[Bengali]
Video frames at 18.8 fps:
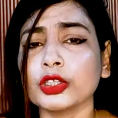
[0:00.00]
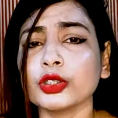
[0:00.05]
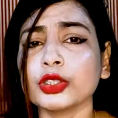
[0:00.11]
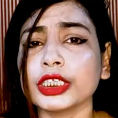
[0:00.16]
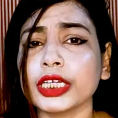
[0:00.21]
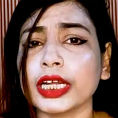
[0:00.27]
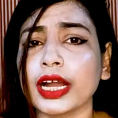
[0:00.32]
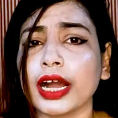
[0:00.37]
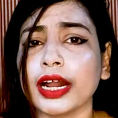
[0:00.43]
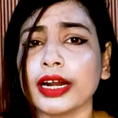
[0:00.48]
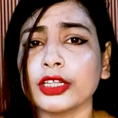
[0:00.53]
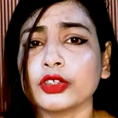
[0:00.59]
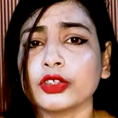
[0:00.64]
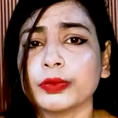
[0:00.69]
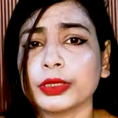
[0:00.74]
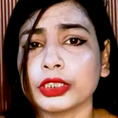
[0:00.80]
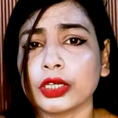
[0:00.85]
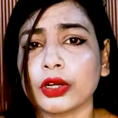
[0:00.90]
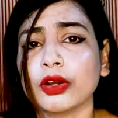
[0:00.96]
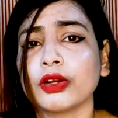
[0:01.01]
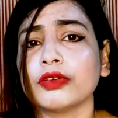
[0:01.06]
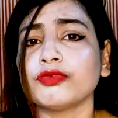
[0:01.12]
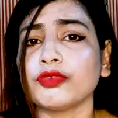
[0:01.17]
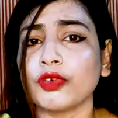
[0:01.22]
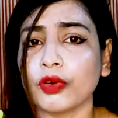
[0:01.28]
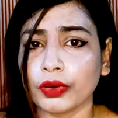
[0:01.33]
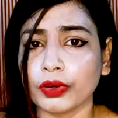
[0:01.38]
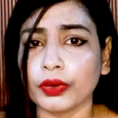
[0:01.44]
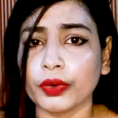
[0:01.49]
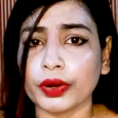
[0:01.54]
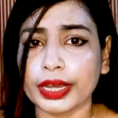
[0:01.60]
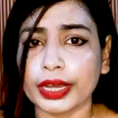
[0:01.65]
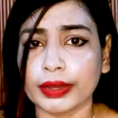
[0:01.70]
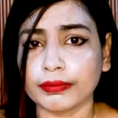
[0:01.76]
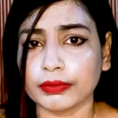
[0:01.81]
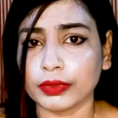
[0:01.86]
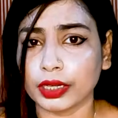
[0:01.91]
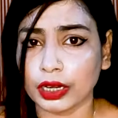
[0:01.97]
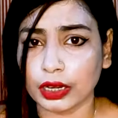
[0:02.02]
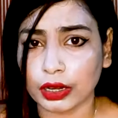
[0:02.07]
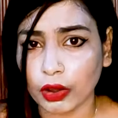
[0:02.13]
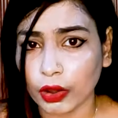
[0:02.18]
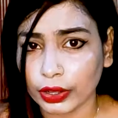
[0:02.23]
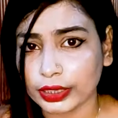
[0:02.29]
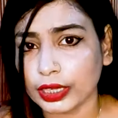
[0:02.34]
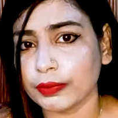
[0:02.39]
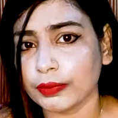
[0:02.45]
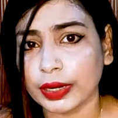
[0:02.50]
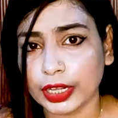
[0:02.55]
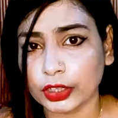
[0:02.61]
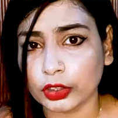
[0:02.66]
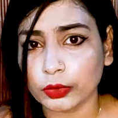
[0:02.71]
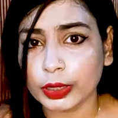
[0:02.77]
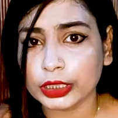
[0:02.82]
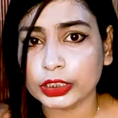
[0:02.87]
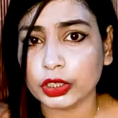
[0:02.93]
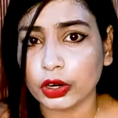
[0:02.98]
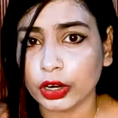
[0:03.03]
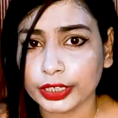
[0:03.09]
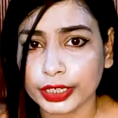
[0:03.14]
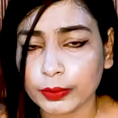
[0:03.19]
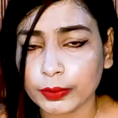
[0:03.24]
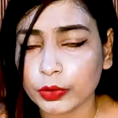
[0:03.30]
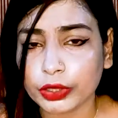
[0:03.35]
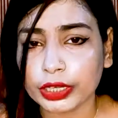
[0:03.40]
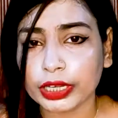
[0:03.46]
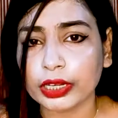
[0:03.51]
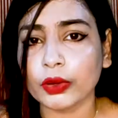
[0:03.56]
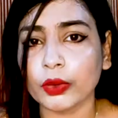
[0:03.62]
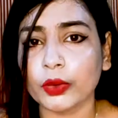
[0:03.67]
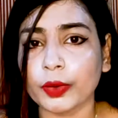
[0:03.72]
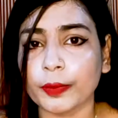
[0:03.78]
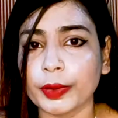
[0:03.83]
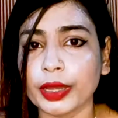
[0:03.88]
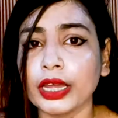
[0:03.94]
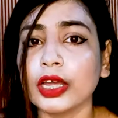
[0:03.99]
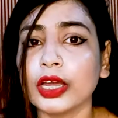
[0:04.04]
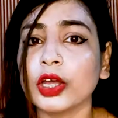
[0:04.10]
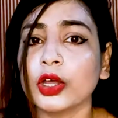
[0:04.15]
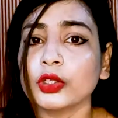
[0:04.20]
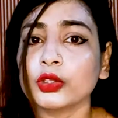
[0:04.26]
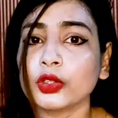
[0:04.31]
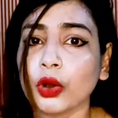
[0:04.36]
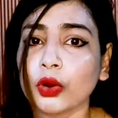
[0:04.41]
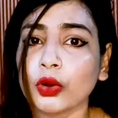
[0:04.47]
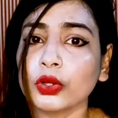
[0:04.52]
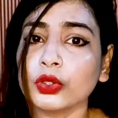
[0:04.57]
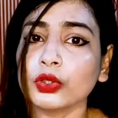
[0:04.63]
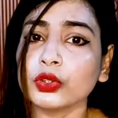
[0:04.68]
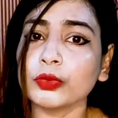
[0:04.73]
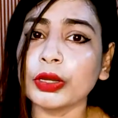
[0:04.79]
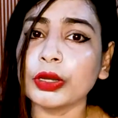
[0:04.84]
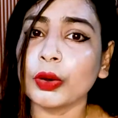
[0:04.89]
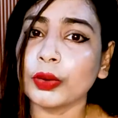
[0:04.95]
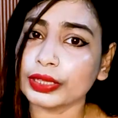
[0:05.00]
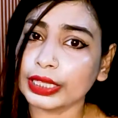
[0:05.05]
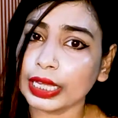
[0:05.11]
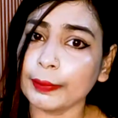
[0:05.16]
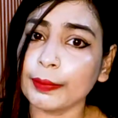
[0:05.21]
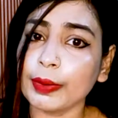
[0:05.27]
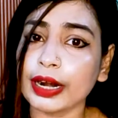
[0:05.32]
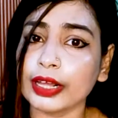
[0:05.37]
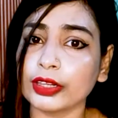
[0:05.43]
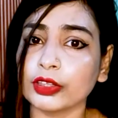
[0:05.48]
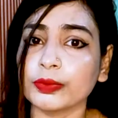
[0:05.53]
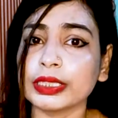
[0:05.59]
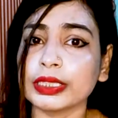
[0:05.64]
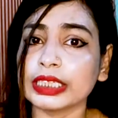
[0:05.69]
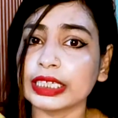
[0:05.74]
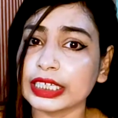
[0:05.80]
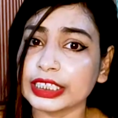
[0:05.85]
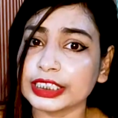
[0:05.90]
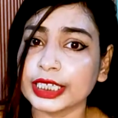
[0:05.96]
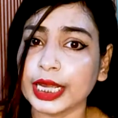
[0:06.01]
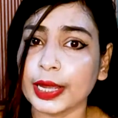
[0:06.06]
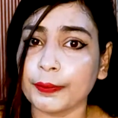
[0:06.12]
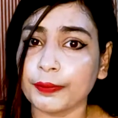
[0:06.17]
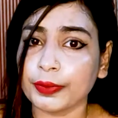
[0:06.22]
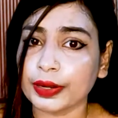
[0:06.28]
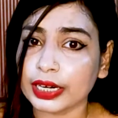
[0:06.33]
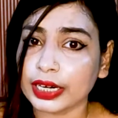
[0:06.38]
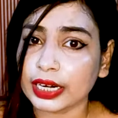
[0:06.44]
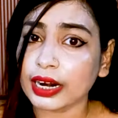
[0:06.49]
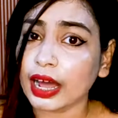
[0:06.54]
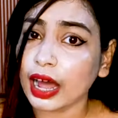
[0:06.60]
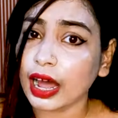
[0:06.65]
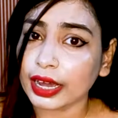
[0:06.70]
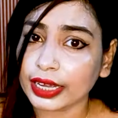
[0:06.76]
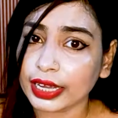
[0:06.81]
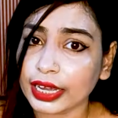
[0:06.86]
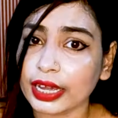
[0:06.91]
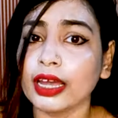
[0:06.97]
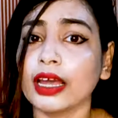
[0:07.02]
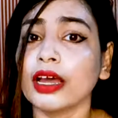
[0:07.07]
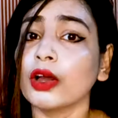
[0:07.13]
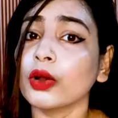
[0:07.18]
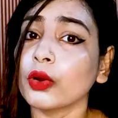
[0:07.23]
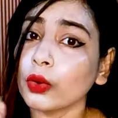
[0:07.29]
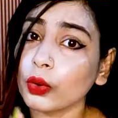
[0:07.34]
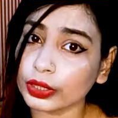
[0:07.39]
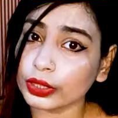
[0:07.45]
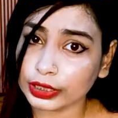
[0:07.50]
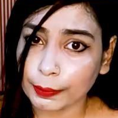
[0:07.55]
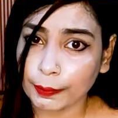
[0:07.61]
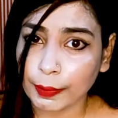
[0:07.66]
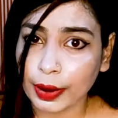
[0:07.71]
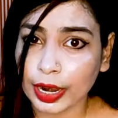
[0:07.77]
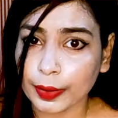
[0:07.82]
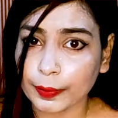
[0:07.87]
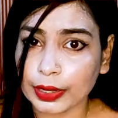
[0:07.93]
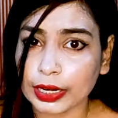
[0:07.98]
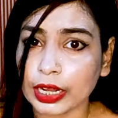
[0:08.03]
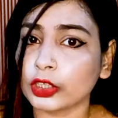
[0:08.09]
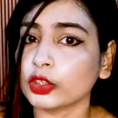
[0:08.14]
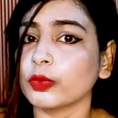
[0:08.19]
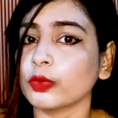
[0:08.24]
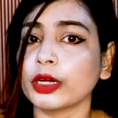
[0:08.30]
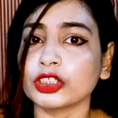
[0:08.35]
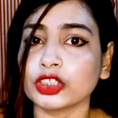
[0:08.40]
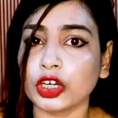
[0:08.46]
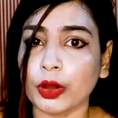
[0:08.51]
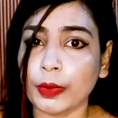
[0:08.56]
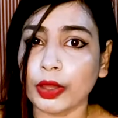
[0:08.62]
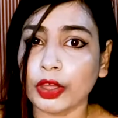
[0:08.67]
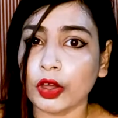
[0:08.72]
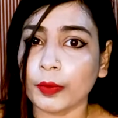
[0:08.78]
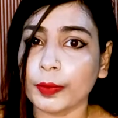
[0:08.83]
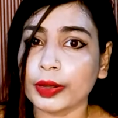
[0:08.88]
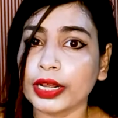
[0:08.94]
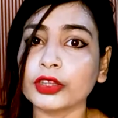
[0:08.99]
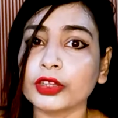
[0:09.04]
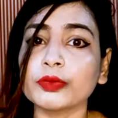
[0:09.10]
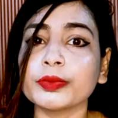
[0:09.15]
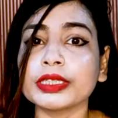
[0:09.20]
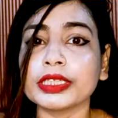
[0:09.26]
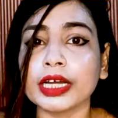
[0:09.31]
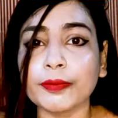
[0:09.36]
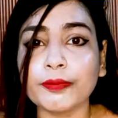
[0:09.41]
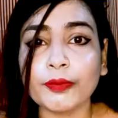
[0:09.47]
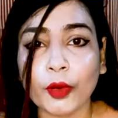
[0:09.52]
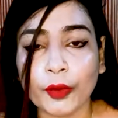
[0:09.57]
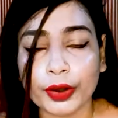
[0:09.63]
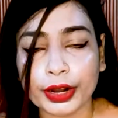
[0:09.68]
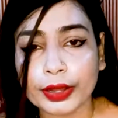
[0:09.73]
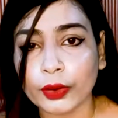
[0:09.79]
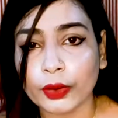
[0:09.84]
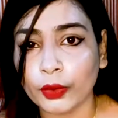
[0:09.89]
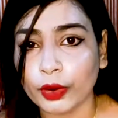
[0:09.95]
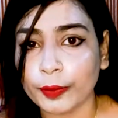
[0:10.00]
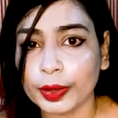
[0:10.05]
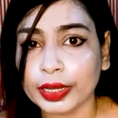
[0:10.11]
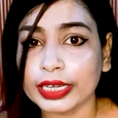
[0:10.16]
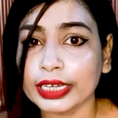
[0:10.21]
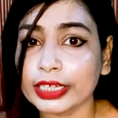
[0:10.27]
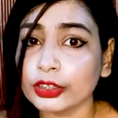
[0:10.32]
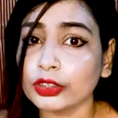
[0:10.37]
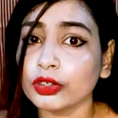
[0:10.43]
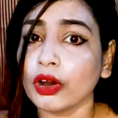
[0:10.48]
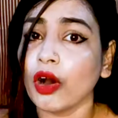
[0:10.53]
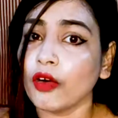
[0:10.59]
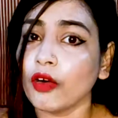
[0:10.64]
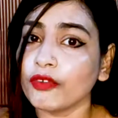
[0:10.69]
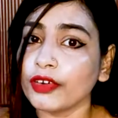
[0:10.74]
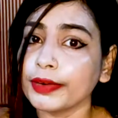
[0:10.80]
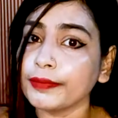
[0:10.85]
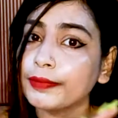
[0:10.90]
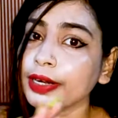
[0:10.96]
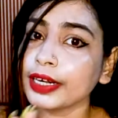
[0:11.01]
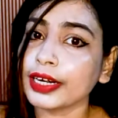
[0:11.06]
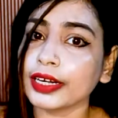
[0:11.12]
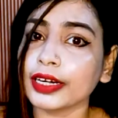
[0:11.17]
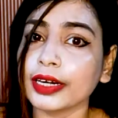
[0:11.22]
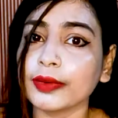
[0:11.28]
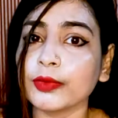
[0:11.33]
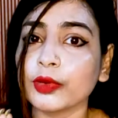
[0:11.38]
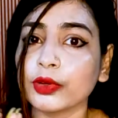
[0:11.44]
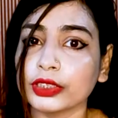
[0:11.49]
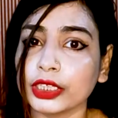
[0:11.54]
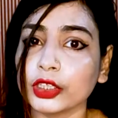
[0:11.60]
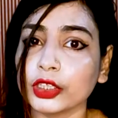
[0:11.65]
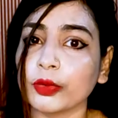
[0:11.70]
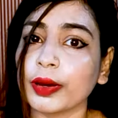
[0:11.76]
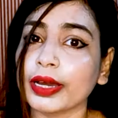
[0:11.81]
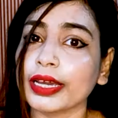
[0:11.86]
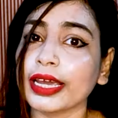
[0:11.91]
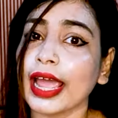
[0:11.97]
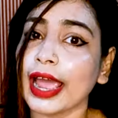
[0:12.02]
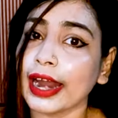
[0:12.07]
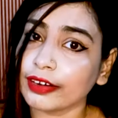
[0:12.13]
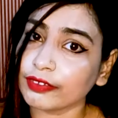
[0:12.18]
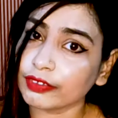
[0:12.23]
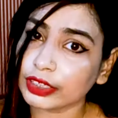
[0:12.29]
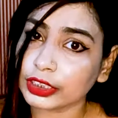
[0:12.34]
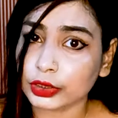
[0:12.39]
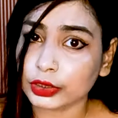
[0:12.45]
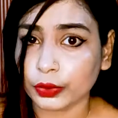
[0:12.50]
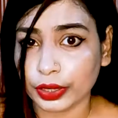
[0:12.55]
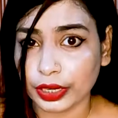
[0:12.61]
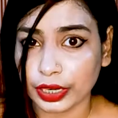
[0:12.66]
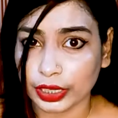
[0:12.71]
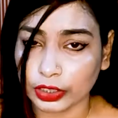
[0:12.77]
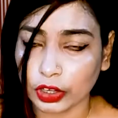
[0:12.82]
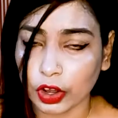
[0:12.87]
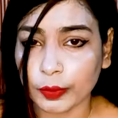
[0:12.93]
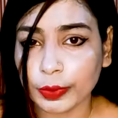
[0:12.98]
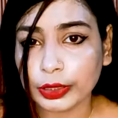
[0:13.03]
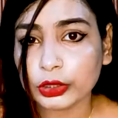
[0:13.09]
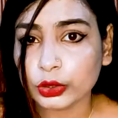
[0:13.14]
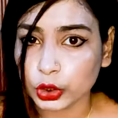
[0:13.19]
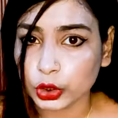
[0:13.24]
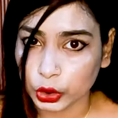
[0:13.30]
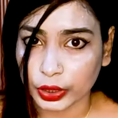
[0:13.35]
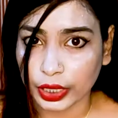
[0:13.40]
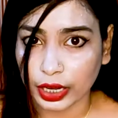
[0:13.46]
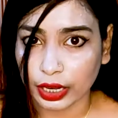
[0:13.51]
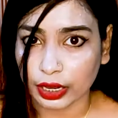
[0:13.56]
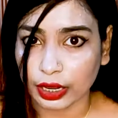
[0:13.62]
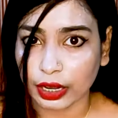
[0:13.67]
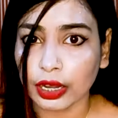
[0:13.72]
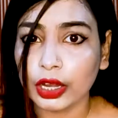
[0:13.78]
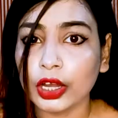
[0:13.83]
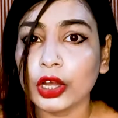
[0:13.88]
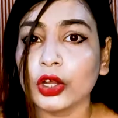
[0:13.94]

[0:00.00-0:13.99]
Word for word: তো সেখানে তুমি যখন ফোন করে কথা মানে তোমার স্লটটা বুকিং করবে তখন তুমি হতেই পারে তুমি তিরিশে এপ্রিলের আগে করতে পারবে না তোমার সময় হবে না তুমি তারপরে করবে কিন্তু অফার পিরিয়ডের মধ্যে তোমাকে অ্যাডভান্স করে নিতে হবে দুশো টাকা